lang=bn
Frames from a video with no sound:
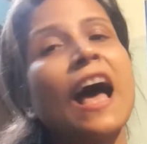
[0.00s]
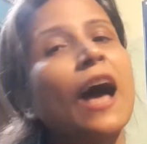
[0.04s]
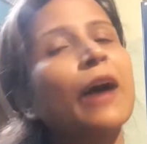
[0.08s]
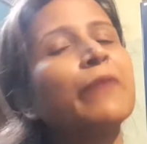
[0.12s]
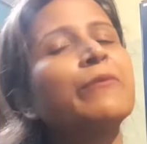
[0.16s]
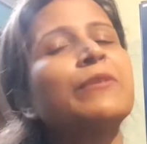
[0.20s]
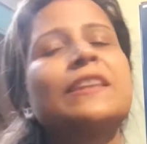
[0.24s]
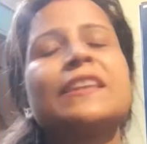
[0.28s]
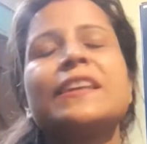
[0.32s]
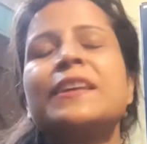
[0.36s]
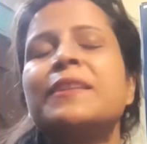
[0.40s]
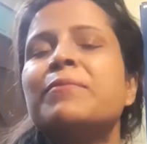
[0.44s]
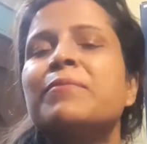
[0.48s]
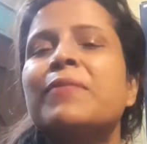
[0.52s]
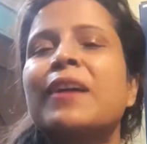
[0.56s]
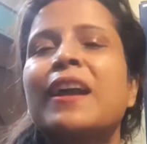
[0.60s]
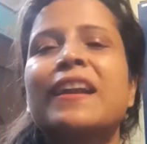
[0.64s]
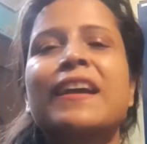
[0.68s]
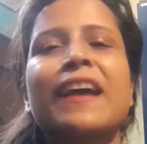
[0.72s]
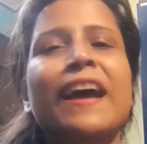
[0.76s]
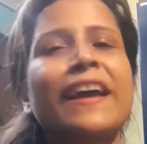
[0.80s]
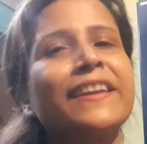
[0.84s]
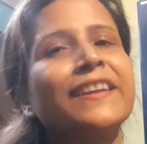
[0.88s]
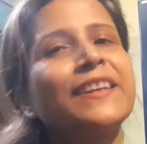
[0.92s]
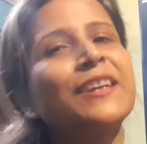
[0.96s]
আমি তিনবার
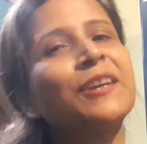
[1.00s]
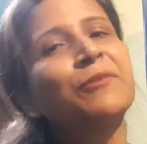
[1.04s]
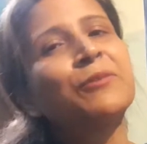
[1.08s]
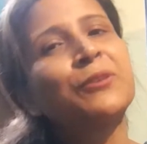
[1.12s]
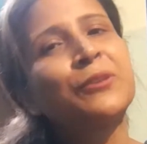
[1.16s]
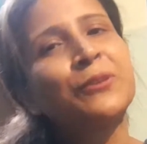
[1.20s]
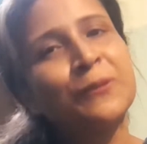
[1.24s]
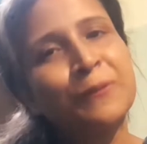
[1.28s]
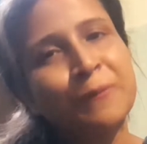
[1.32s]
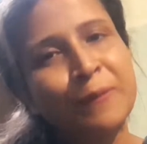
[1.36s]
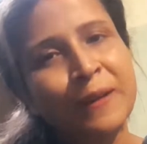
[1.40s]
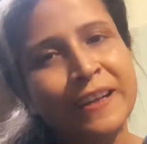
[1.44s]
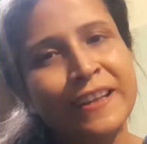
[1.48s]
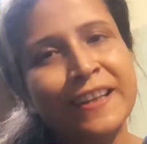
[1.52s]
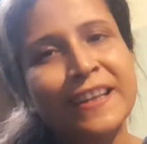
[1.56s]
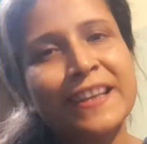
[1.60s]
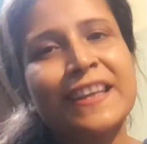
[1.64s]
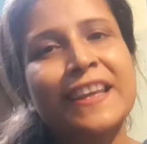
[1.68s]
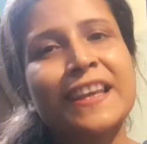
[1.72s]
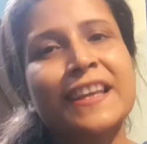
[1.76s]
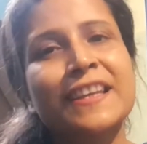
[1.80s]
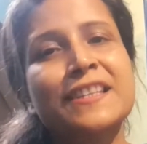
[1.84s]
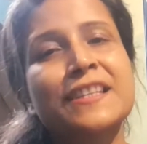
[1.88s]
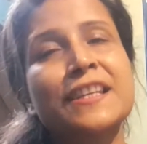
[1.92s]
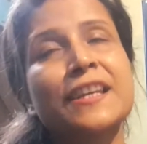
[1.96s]
খাইনি আমি দুইবারেই
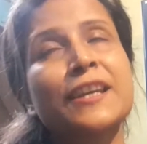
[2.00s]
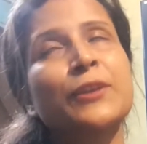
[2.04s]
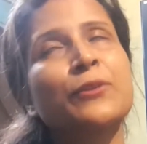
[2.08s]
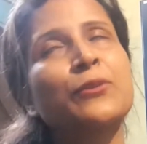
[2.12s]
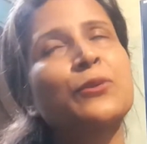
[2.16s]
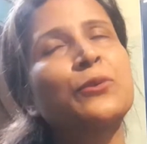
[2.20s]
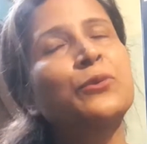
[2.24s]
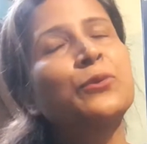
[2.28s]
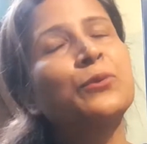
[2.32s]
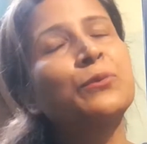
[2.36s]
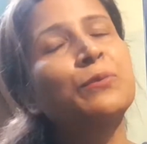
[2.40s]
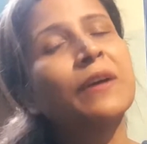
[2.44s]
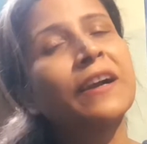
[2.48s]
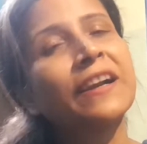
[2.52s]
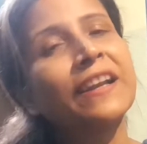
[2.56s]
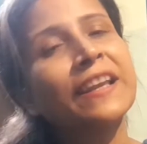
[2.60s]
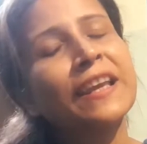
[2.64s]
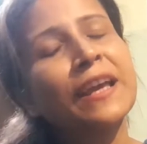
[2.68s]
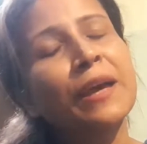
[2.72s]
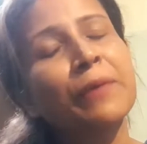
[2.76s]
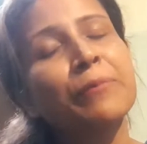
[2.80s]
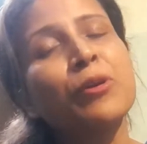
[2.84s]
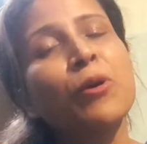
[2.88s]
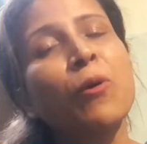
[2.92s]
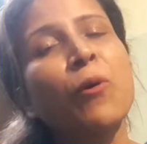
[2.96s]
খেয়েছি কিন্তু
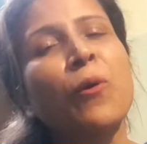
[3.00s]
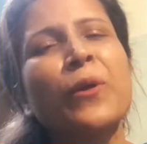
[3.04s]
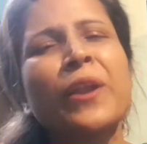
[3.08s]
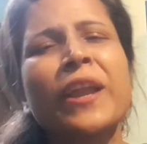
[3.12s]
দুবারেই আমি